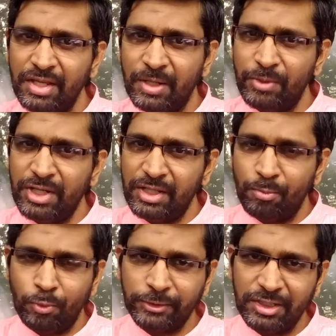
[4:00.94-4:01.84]
எனவே
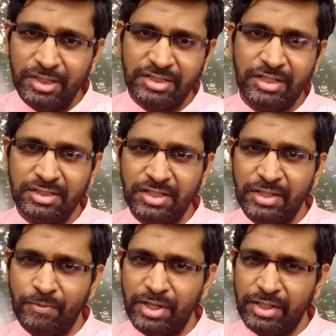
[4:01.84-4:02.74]
நீங்கள் முதல்ல சரி
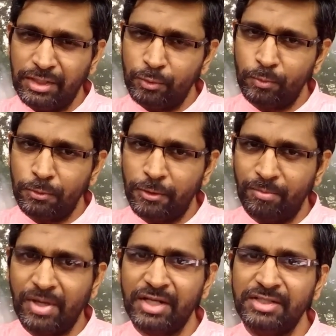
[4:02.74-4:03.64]
செய்ய வேண்டியது உங்களோட
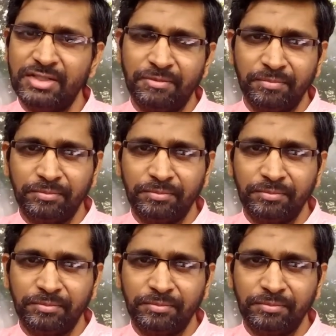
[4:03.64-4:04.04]
மனசு